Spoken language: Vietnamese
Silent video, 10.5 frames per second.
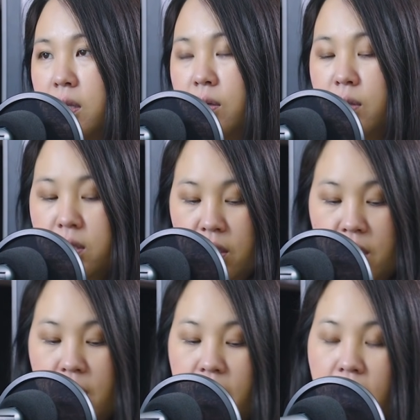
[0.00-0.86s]
thôi đó chỉ
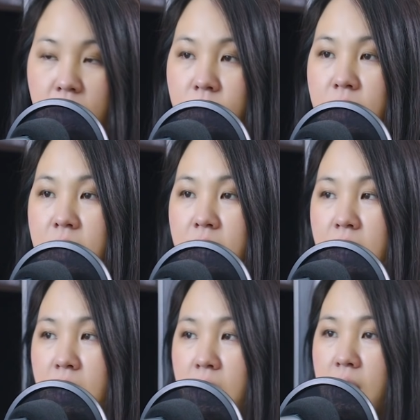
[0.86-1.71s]
nhia cái dùng gì chỉ
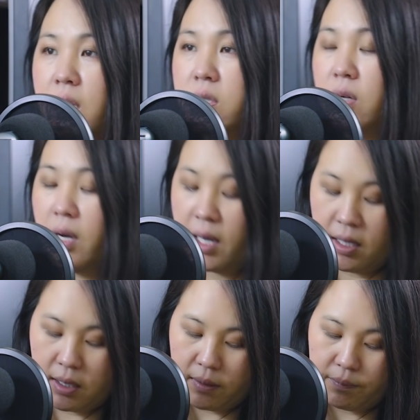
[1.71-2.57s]
nhia cái chó
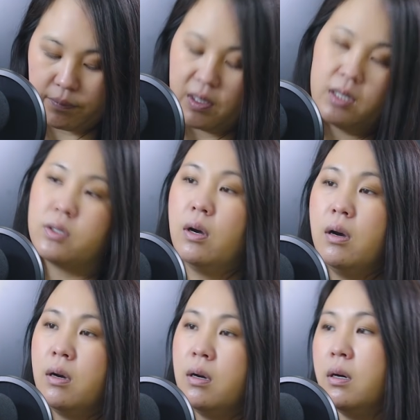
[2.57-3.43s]
cá ta chỉ
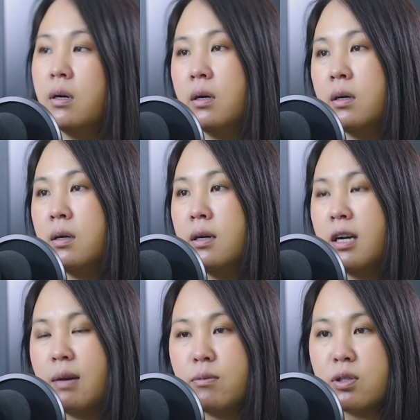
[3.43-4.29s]
chó
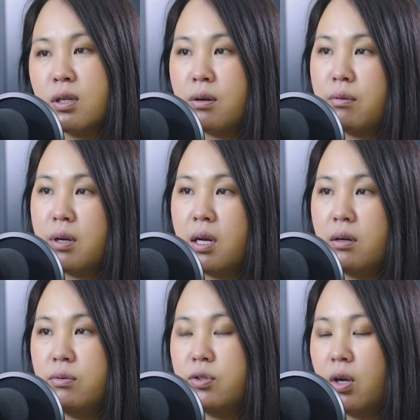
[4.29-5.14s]
cá một giờ cũng nhia
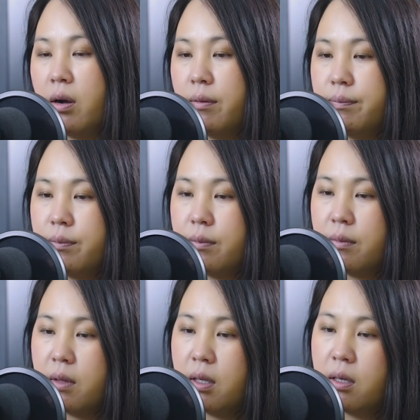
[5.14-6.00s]
là lúc rõ
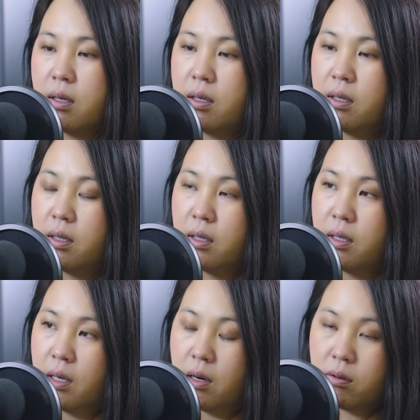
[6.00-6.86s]

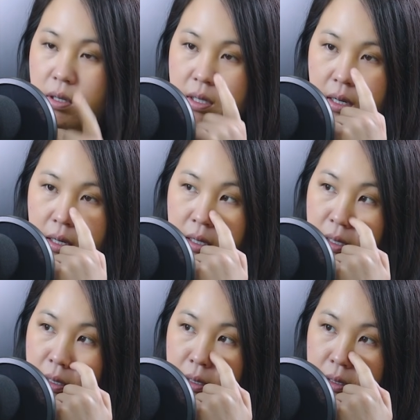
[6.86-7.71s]
ô cái
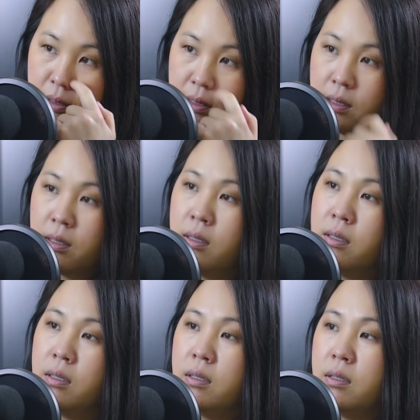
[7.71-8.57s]

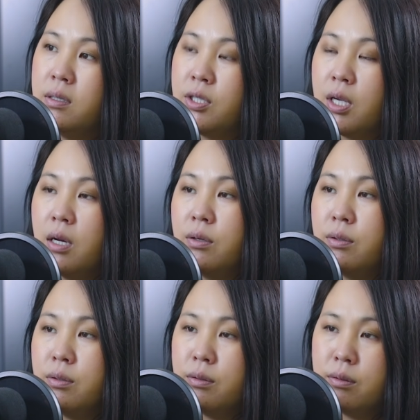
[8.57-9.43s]
khó xia
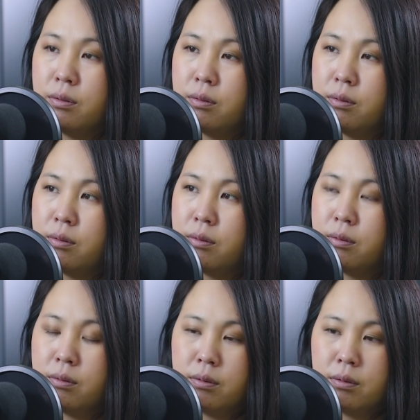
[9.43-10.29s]
lô
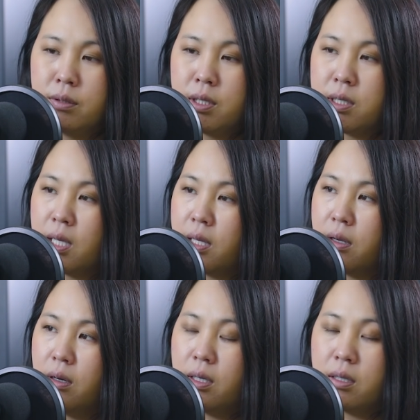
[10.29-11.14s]
chỉ sao
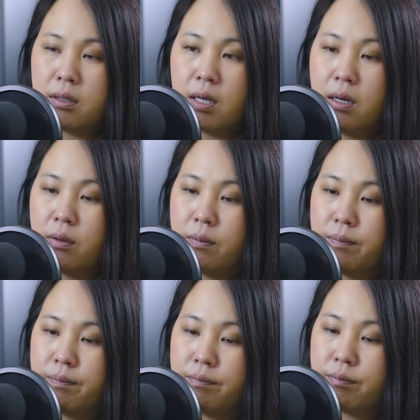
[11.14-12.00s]
nhỏ lì lợi thiệt lô
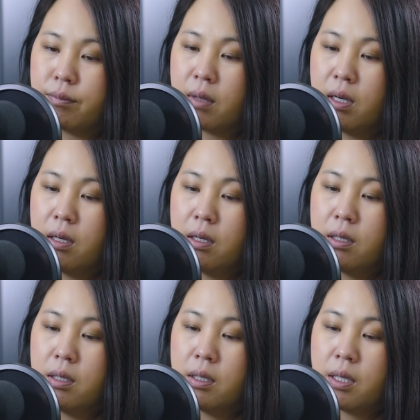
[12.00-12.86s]

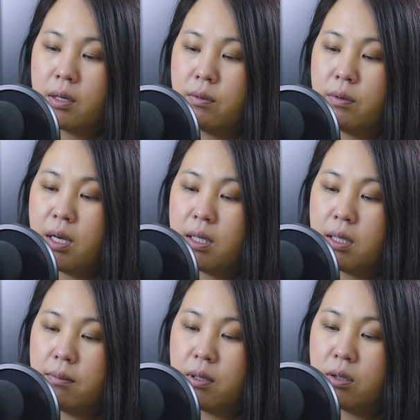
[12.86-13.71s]
chỉ nhia
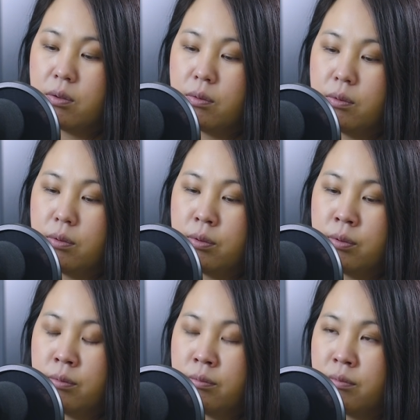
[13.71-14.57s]
tiền mi tu
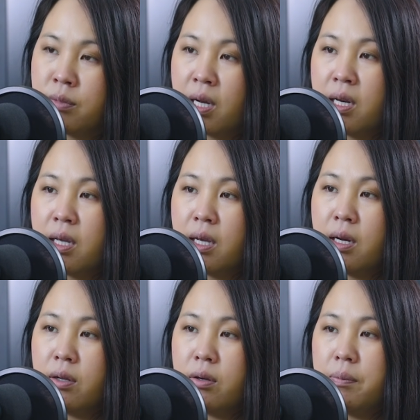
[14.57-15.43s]
cả liệt
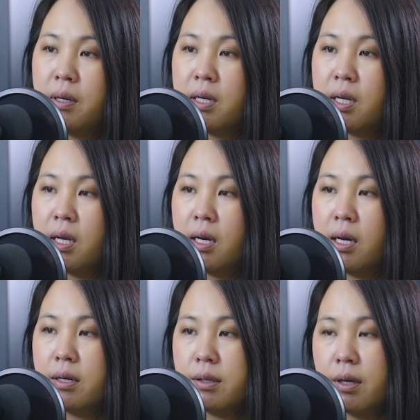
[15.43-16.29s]
là yếu bao nhia
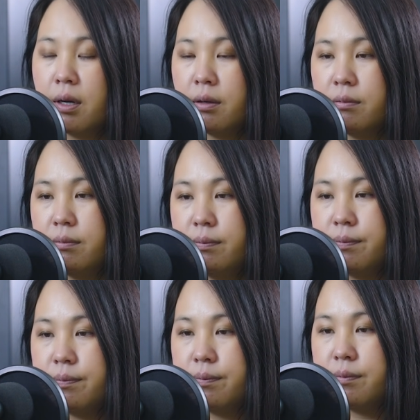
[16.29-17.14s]
là nhỏ
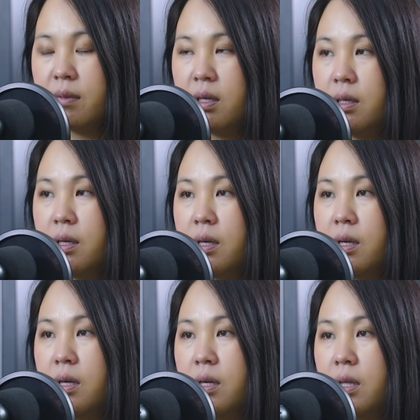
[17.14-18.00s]

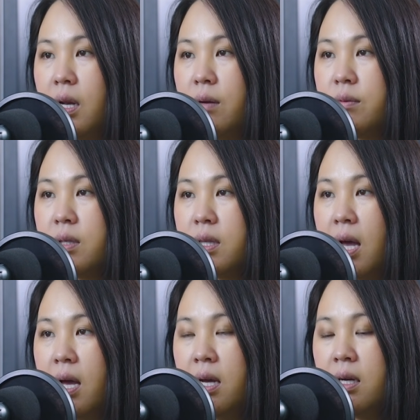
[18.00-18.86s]
chỉ là thật
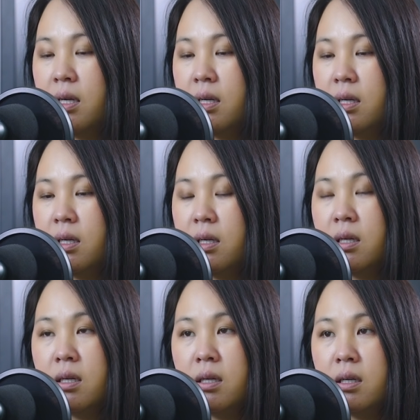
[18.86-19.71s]
tha
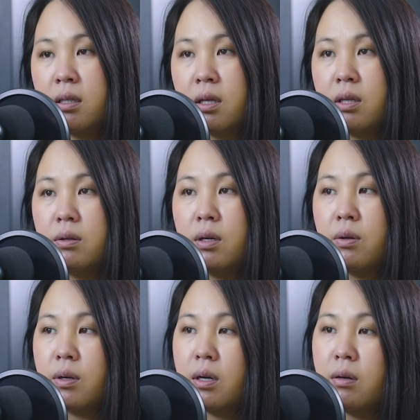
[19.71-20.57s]
tí tôi nên
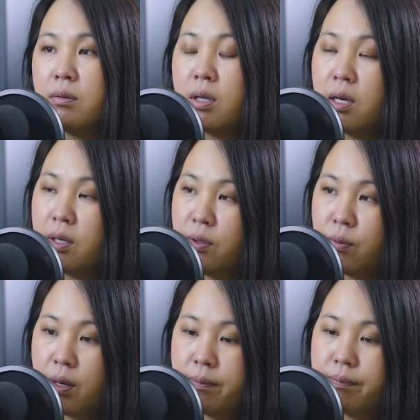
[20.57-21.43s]
lòng câu chỉ là
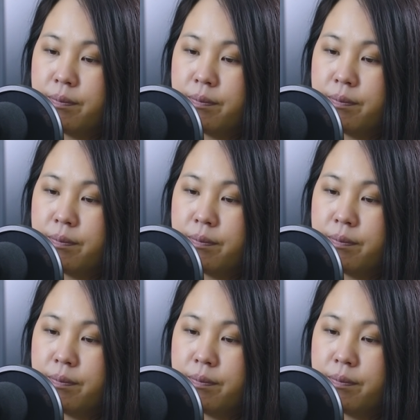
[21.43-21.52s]
vừa